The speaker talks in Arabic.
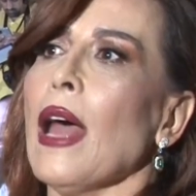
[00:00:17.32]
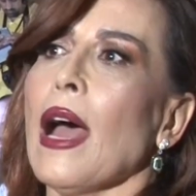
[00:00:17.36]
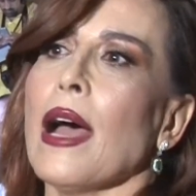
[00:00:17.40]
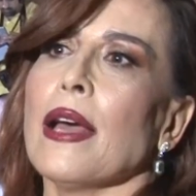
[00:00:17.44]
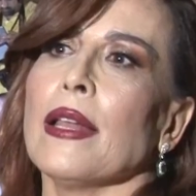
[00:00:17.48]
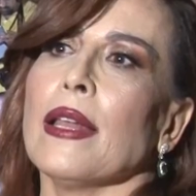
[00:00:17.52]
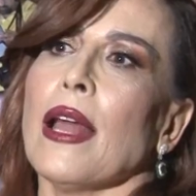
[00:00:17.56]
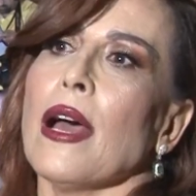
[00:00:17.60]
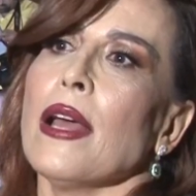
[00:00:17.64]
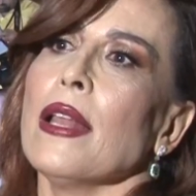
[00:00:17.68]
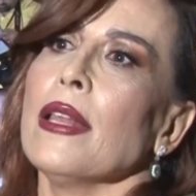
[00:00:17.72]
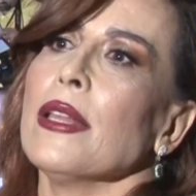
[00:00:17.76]

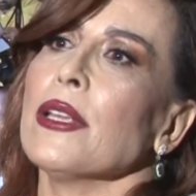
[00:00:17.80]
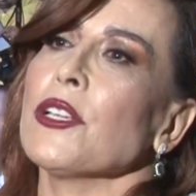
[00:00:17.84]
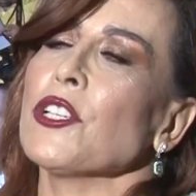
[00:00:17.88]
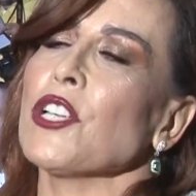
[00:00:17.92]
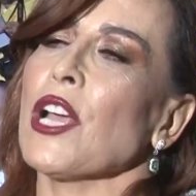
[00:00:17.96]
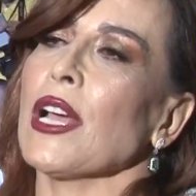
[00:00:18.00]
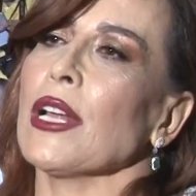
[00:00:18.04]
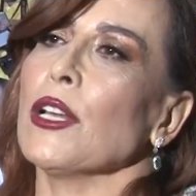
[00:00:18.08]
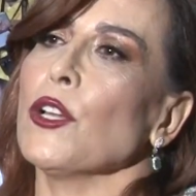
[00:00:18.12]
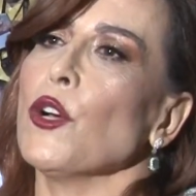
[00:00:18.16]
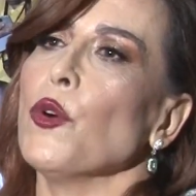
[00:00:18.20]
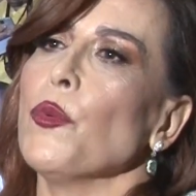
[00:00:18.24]
لا لا اقول لك
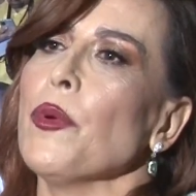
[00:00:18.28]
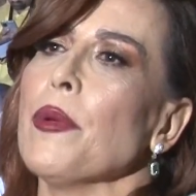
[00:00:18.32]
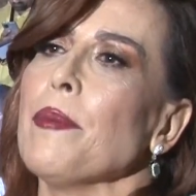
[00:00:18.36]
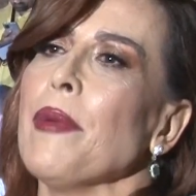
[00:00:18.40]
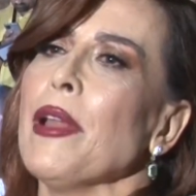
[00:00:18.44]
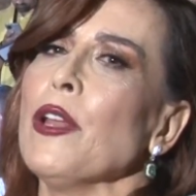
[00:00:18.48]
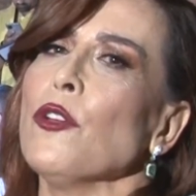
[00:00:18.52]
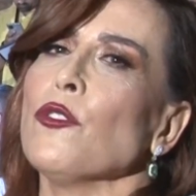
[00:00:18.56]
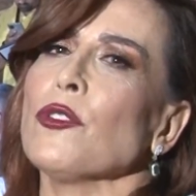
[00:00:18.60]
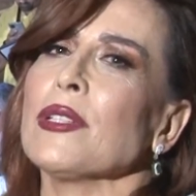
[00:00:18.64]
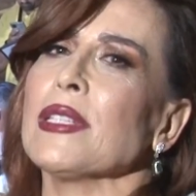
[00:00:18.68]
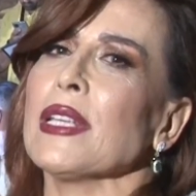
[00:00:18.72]
شغله هو
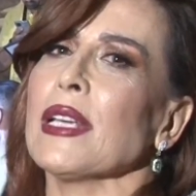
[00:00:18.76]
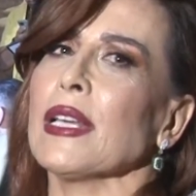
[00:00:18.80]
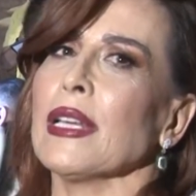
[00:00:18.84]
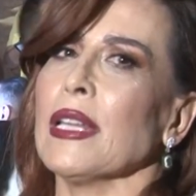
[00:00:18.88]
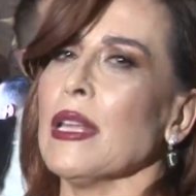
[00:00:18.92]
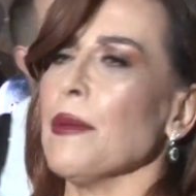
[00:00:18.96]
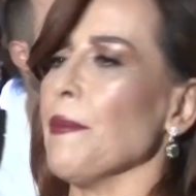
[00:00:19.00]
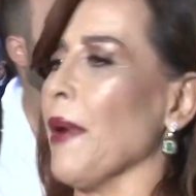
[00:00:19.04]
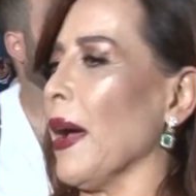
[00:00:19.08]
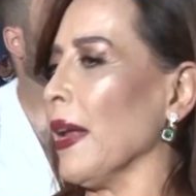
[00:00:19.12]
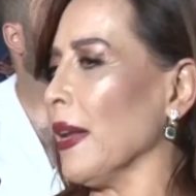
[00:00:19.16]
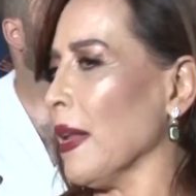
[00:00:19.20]
منه
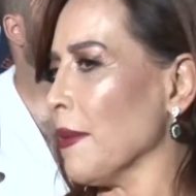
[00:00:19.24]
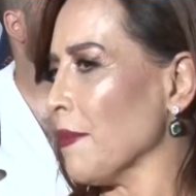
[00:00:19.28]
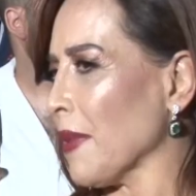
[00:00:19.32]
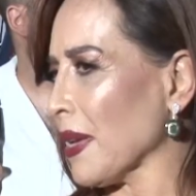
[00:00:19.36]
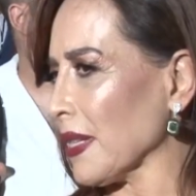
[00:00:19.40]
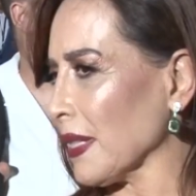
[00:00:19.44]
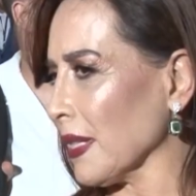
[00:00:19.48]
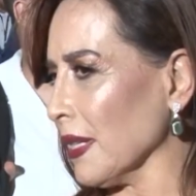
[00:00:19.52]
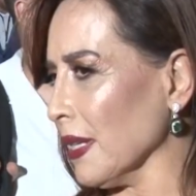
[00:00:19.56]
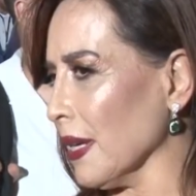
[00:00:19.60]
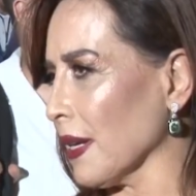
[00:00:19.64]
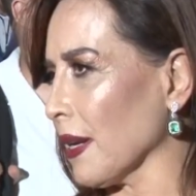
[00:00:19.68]
تكريم على
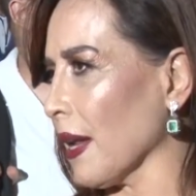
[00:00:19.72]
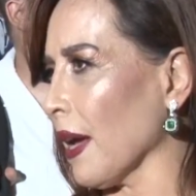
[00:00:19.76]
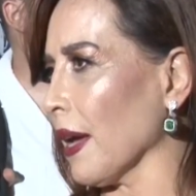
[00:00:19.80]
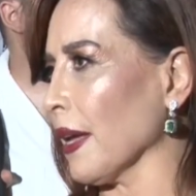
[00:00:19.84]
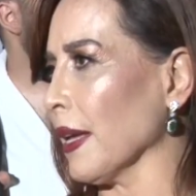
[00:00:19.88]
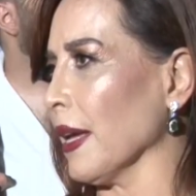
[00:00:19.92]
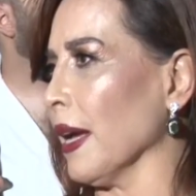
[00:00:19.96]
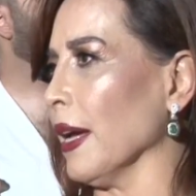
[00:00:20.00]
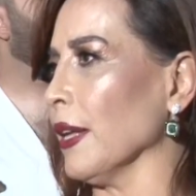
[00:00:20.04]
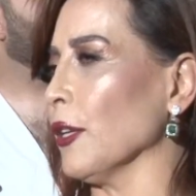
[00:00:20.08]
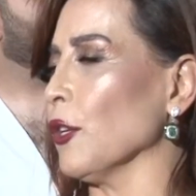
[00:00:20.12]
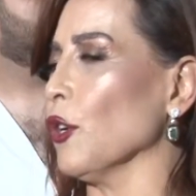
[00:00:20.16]

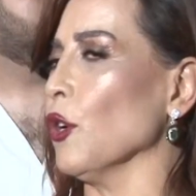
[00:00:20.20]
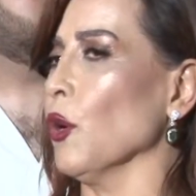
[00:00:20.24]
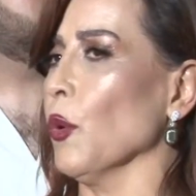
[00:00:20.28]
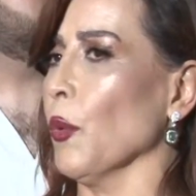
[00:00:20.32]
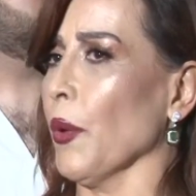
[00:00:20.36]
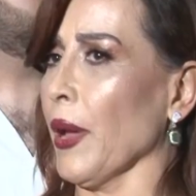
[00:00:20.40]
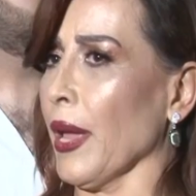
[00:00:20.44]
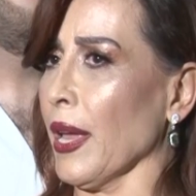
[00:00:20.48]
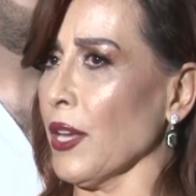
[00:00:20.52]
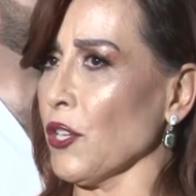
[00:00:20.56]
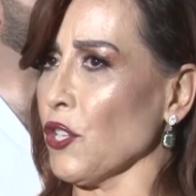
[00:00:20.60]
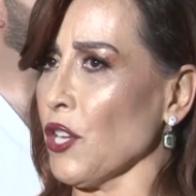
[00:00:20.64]
مسيرة يعني
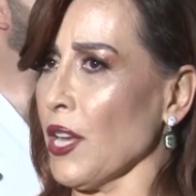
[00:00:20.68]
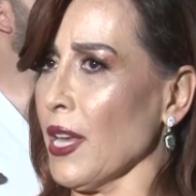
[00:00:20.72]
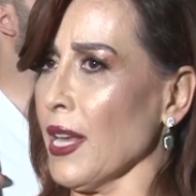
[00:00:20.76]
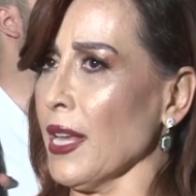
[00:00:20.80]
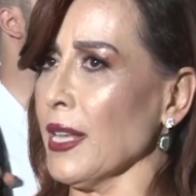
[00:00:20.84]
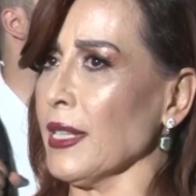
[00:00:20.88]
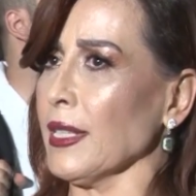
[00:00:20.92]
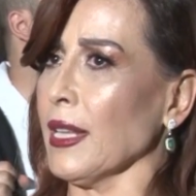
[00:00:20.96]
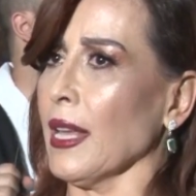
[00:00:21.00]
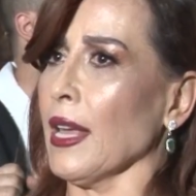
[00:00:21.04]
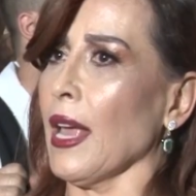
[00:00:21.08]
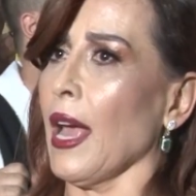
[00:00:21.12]
هو
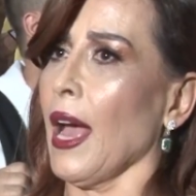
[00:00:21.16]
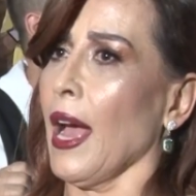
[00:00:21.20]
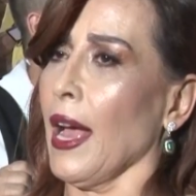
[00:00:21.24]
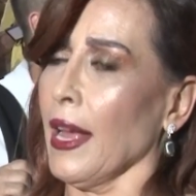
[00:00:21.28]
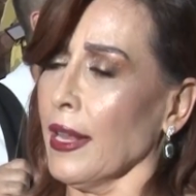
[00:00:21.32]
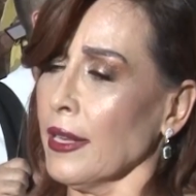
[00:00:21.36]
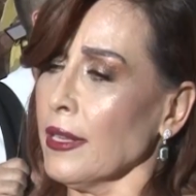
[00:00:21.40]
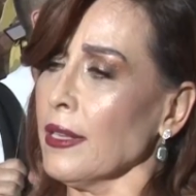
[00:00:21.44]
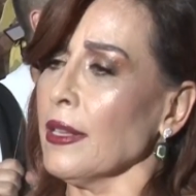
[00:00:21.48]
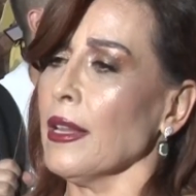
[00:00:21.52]
جائزة عن